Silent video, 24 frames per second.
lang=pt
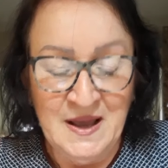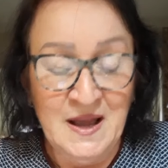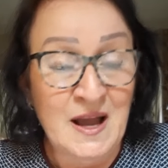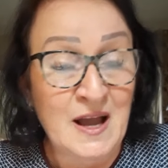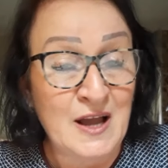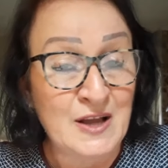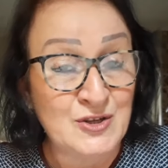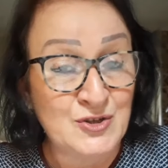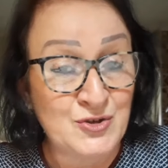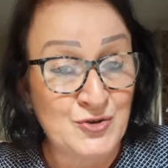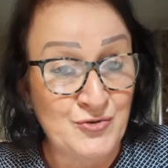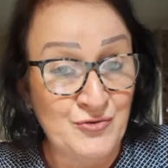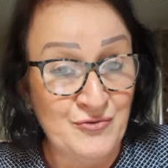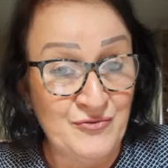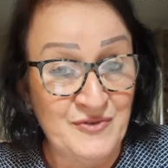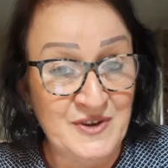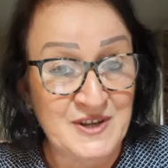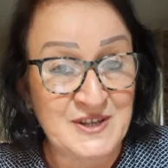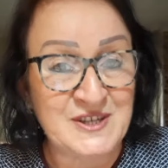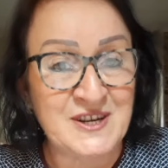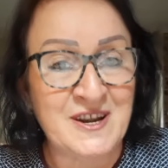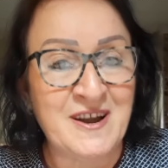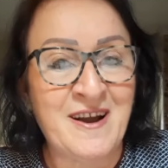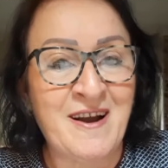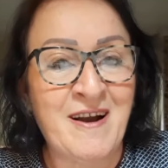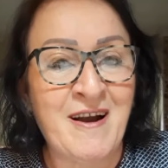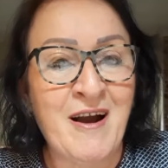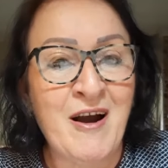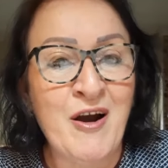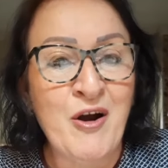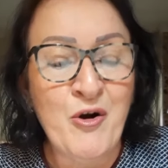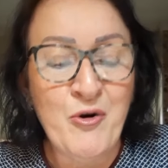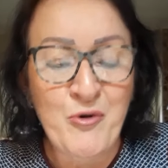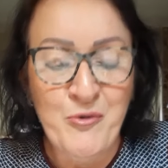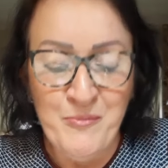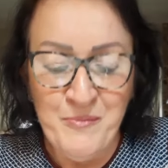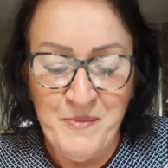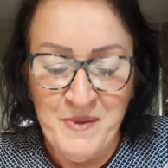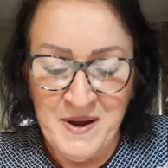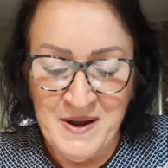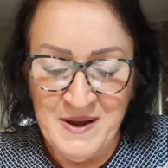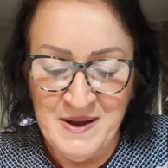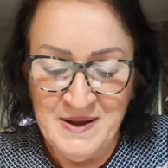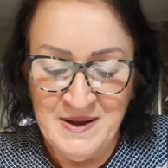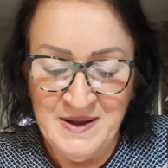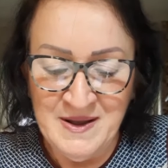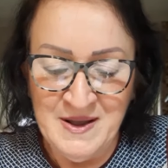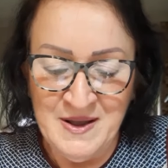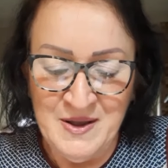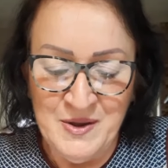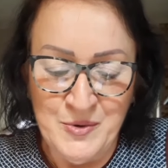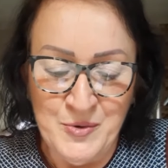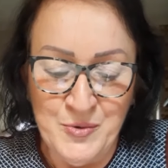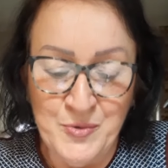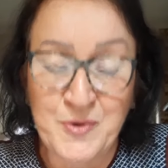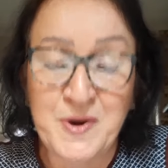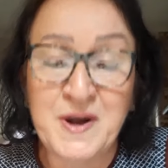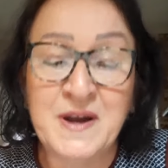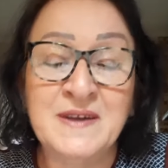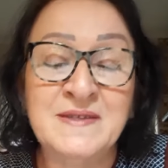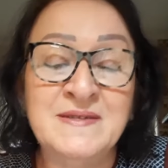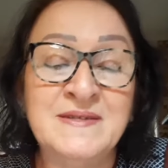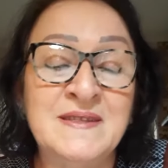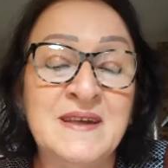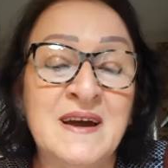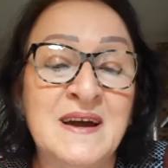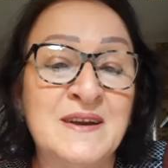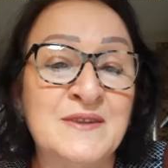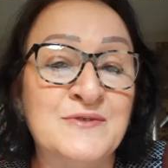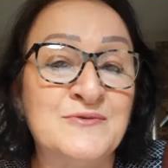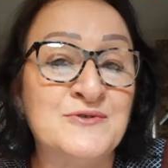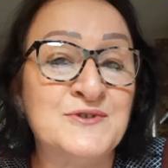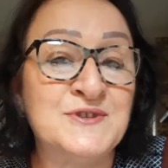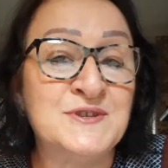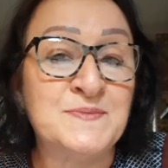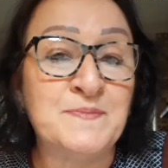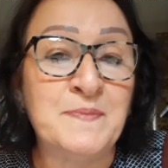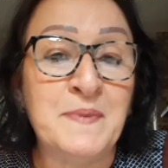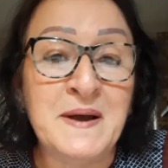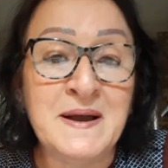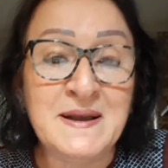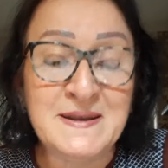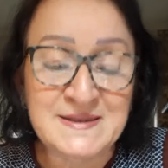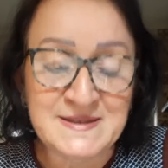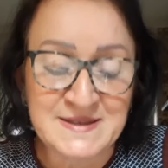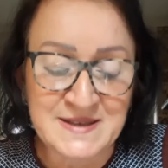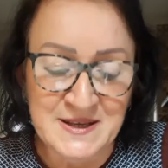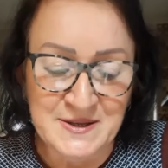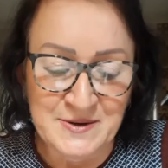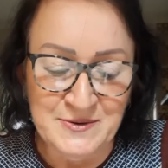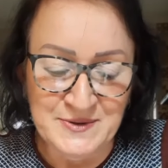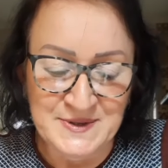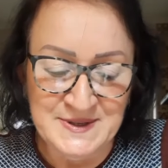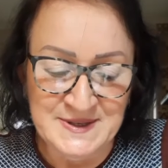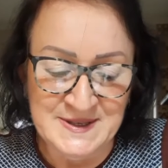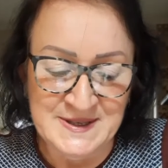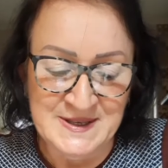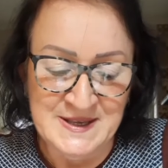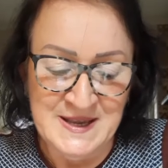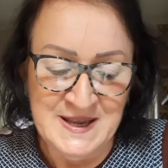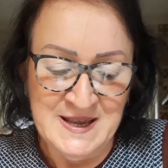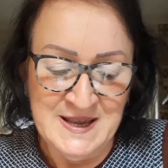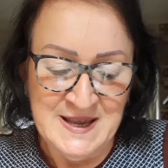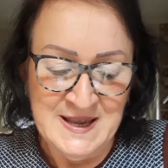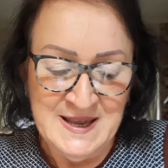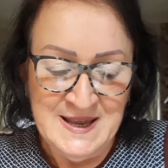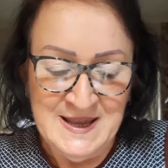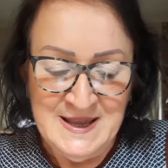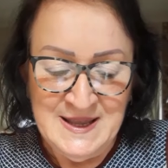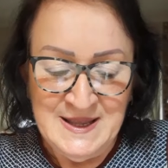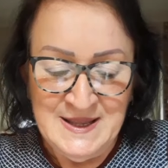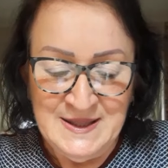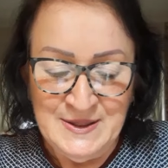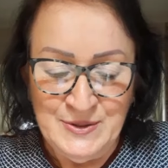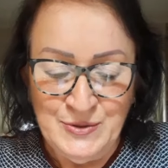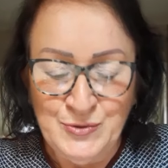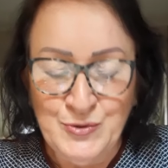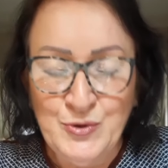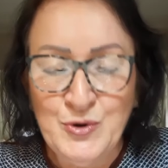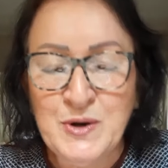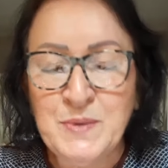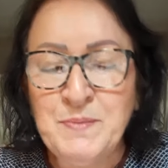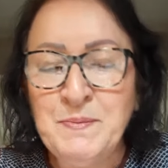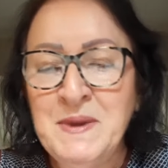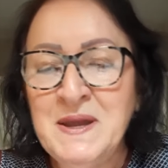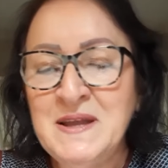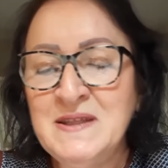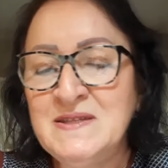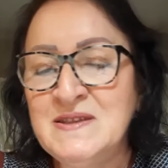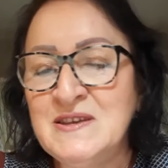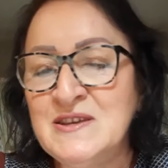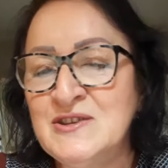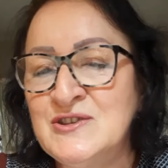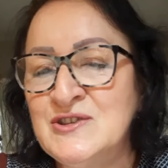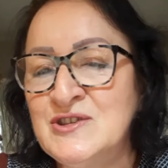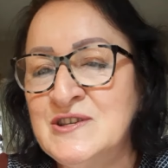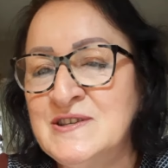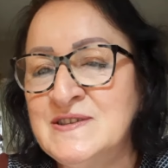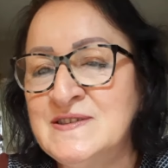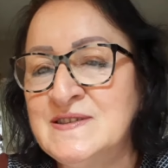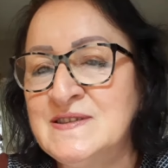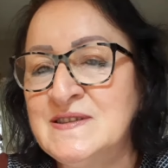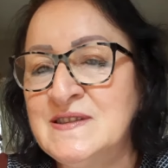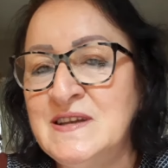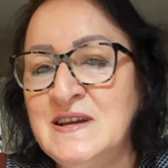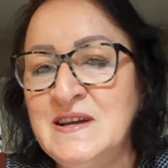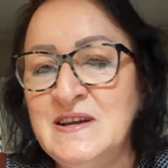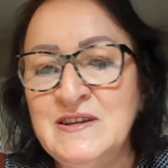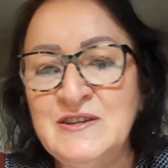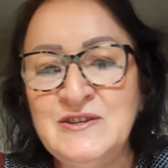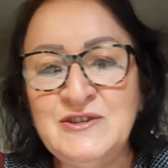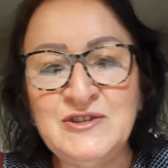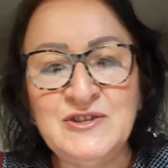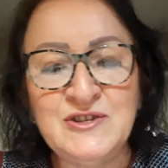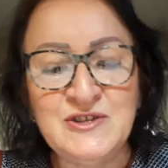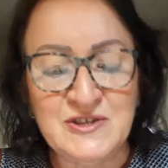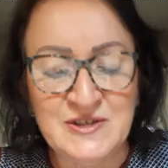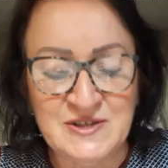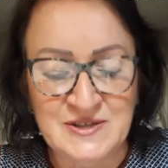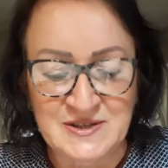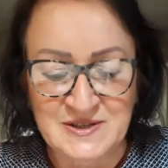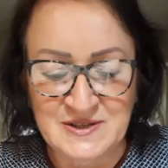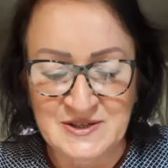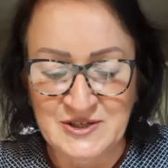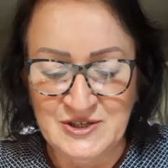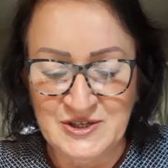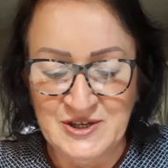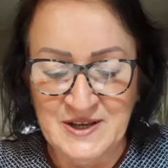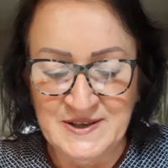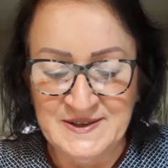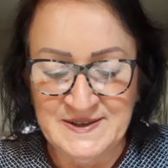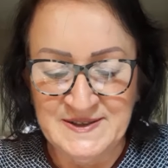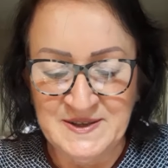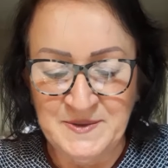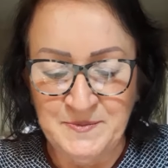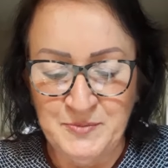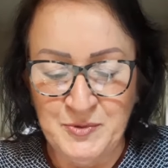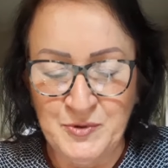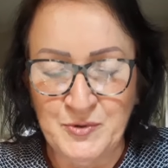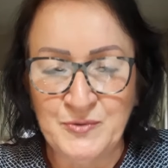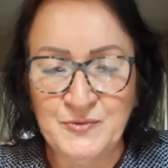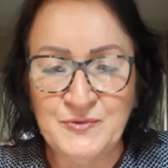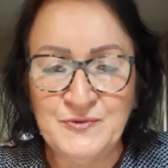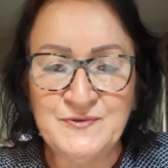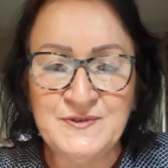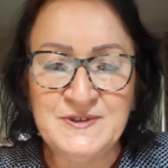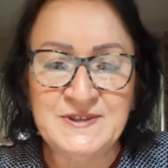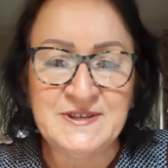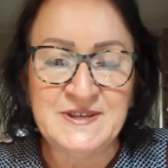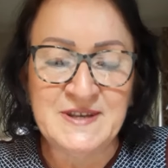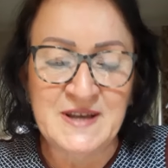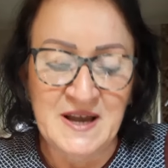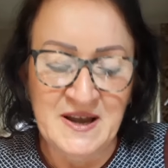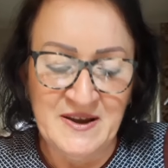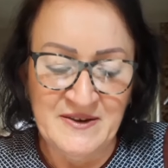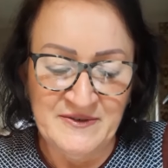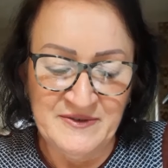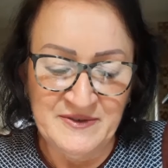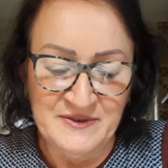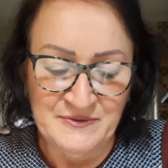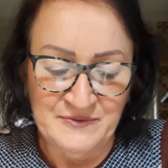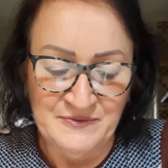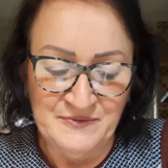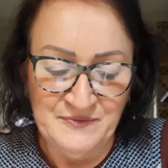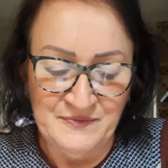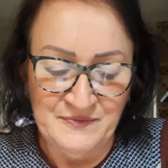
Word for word: A chuva já calma, o cantar dos pássaros, tormentas distantes já se pronunciavam.